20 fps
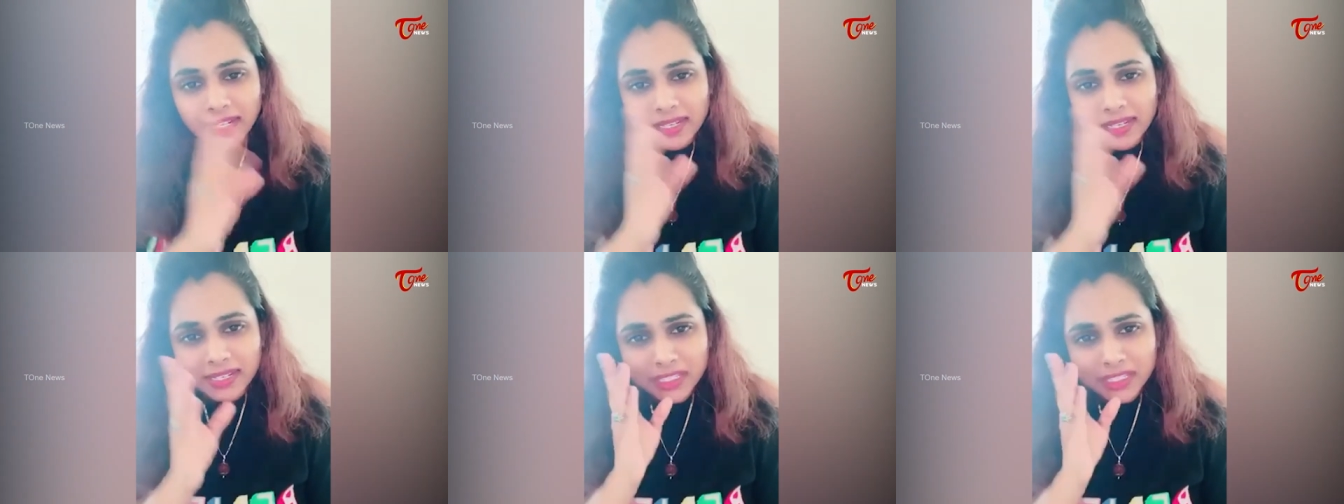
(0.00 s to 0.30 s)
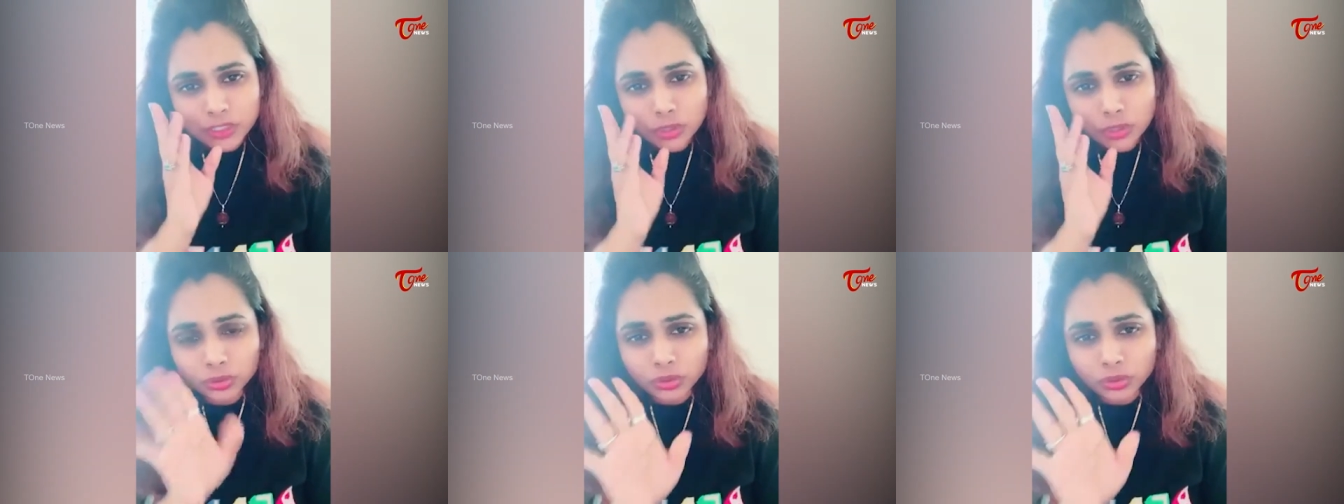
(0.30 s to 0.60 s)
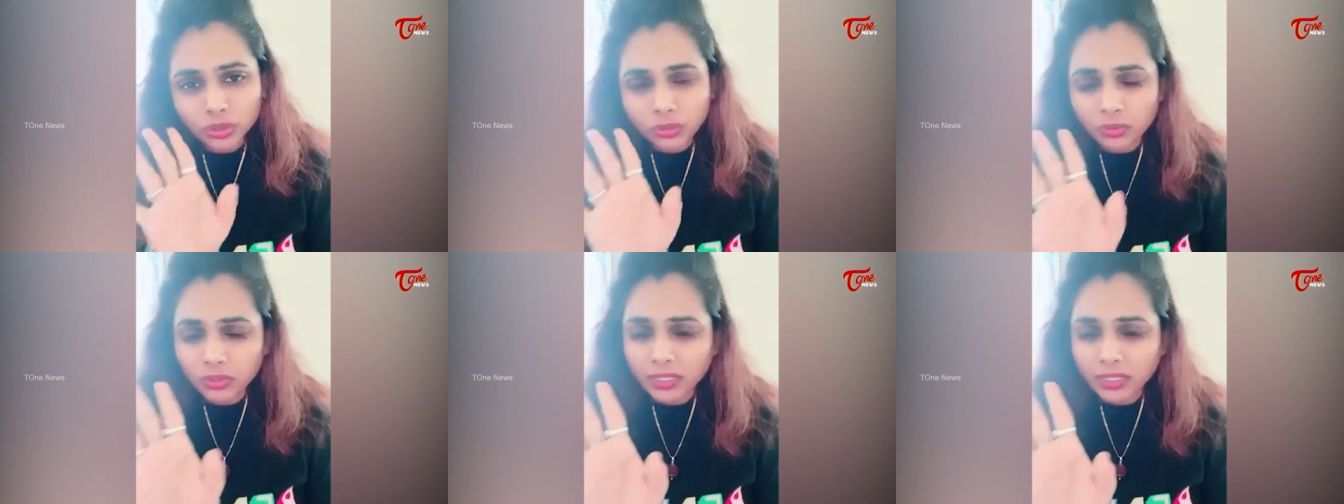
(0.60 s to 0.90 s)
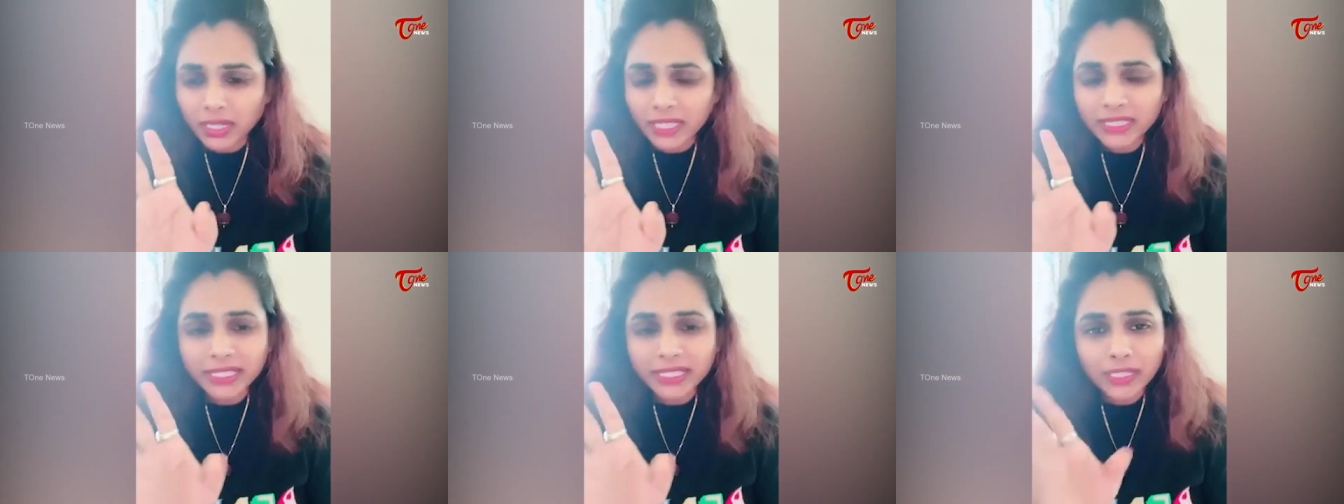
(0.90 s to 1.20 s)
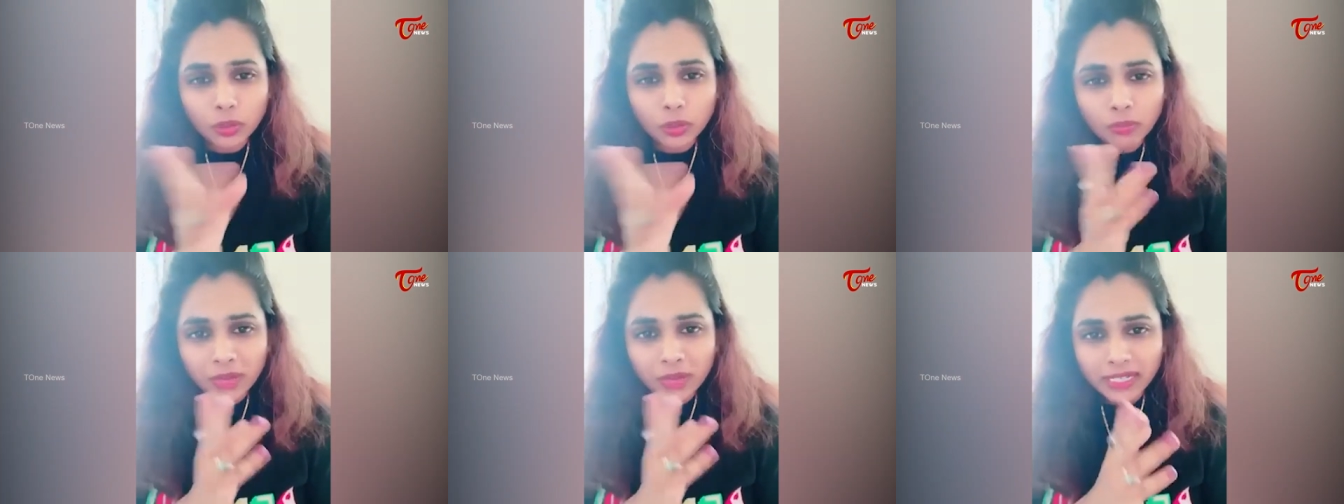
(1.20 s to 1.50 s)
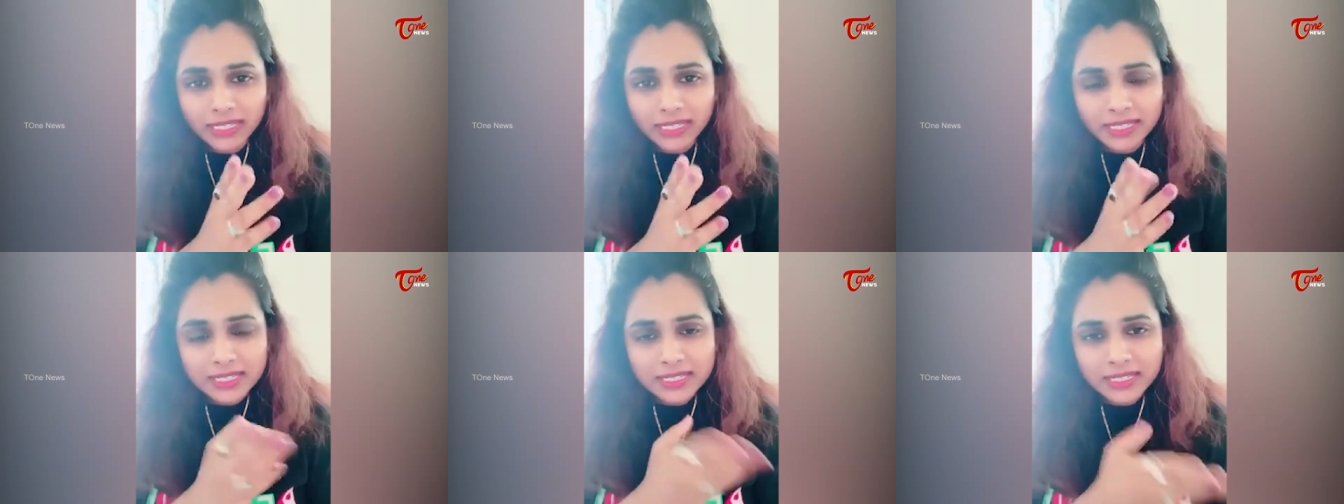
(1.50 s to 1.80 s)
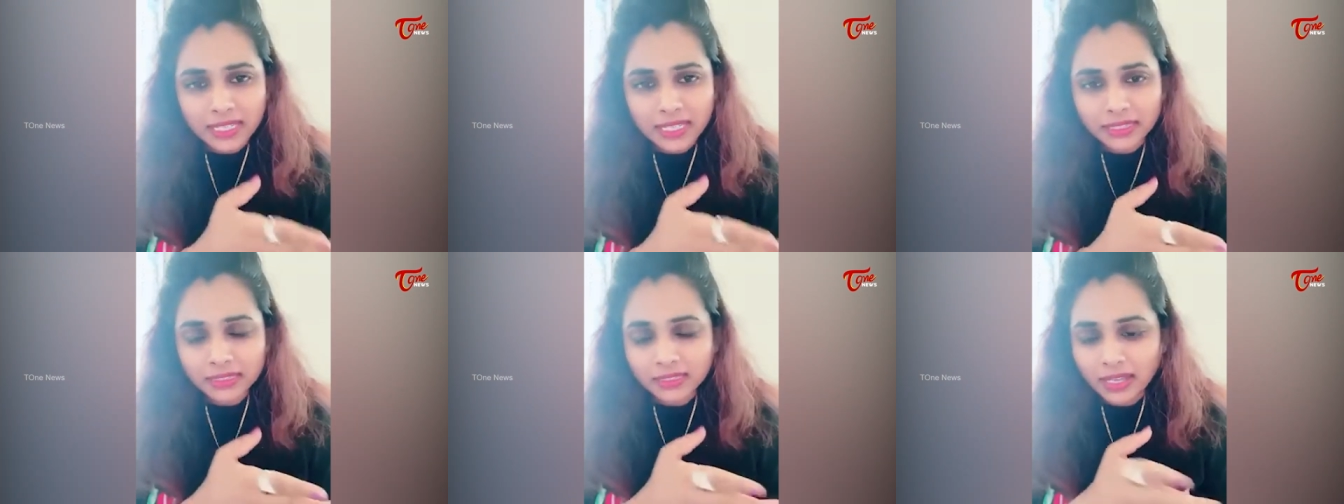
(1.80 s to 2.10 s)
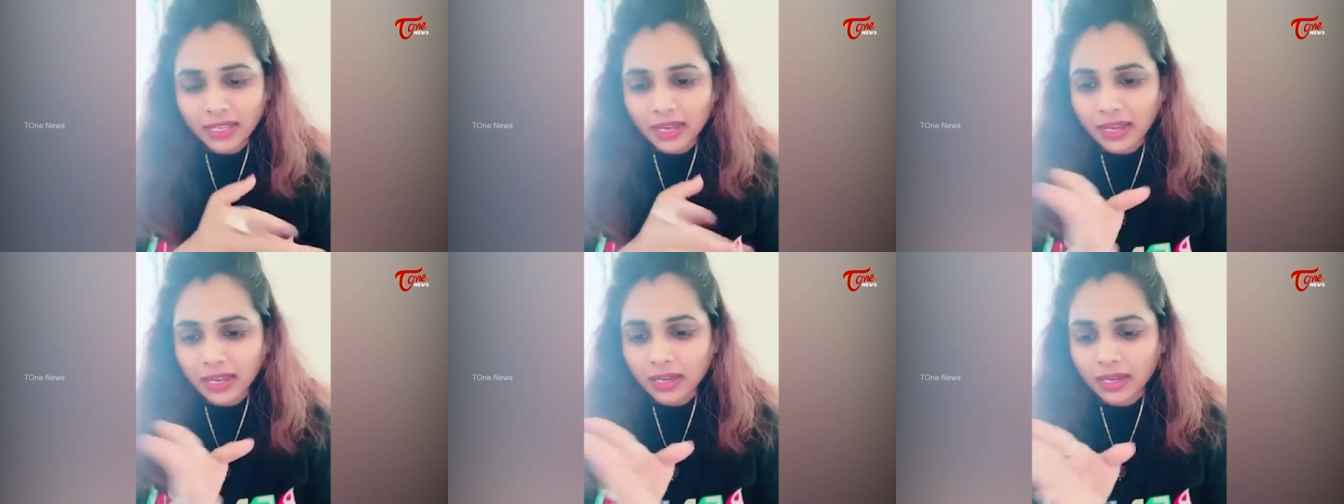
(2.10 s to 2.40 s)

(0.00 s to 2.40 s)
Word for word: నీ చుట్టూ ఉన్న దిక్కుమాలిన సంత